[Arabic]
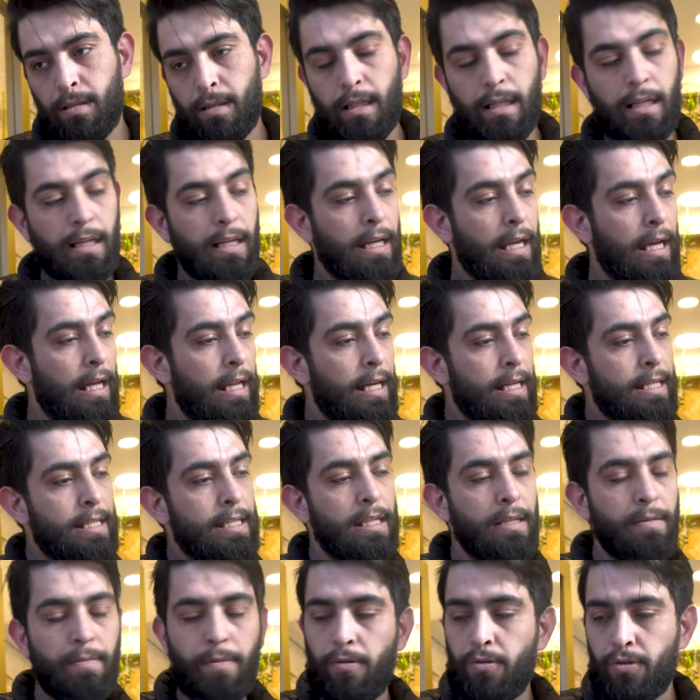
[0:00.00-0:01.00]

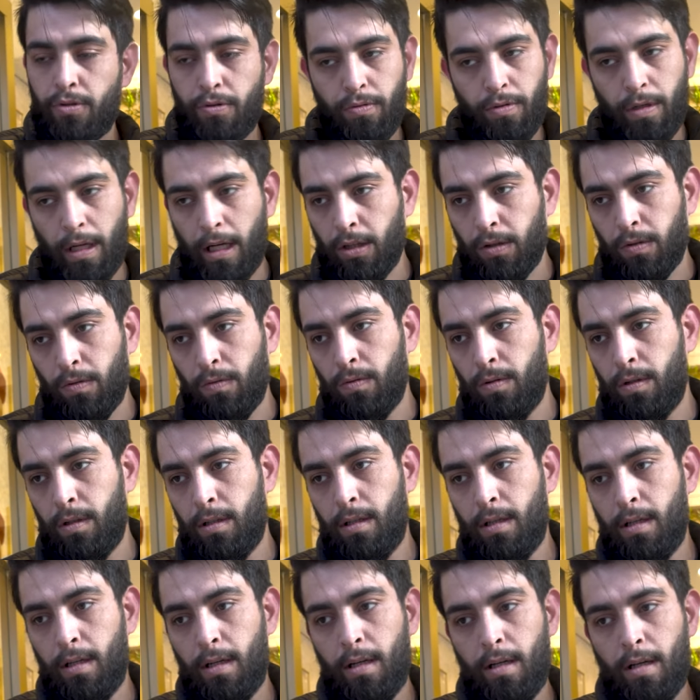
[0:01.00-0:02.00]
الجلاكسي موجود على طول
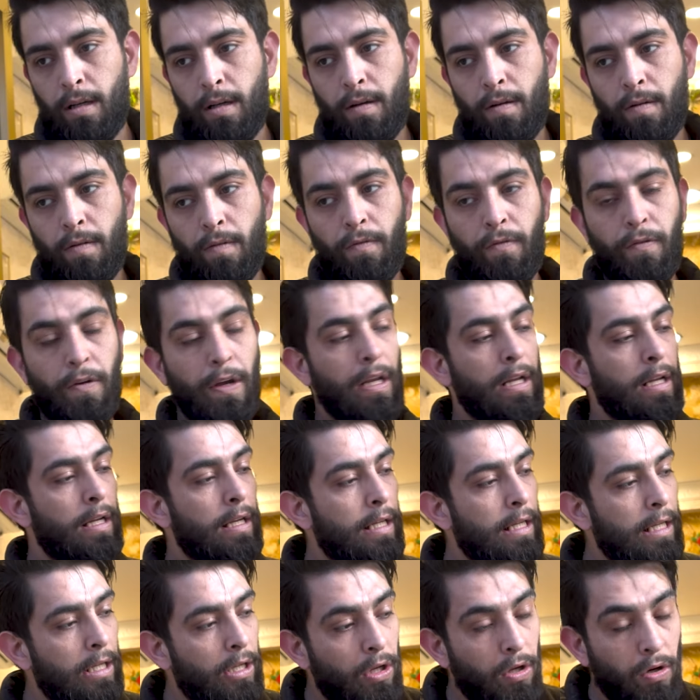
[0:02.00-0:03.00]
في
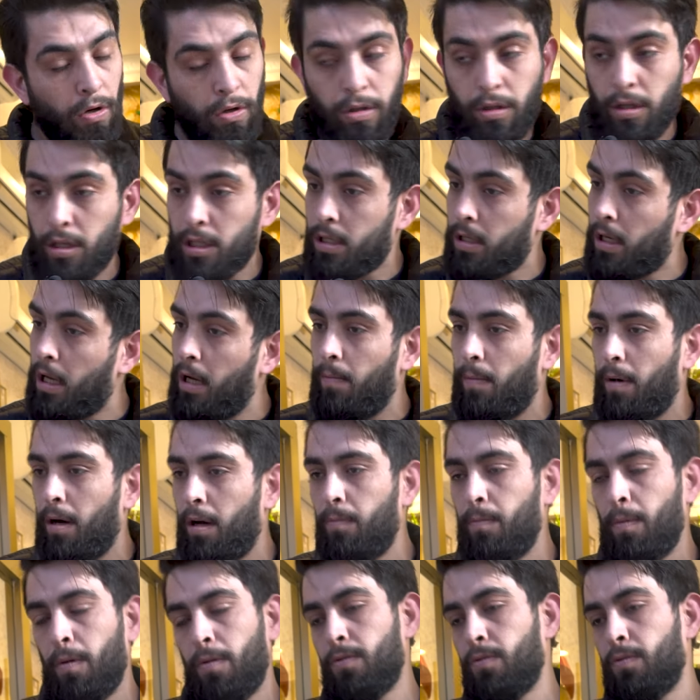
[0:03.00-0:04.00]
اللوتس كمان
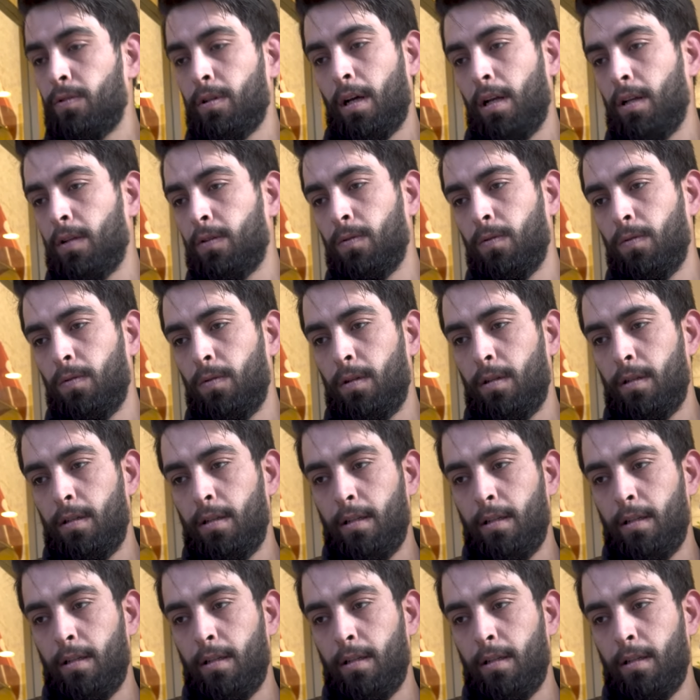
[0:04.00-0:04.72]
موجود على طول صار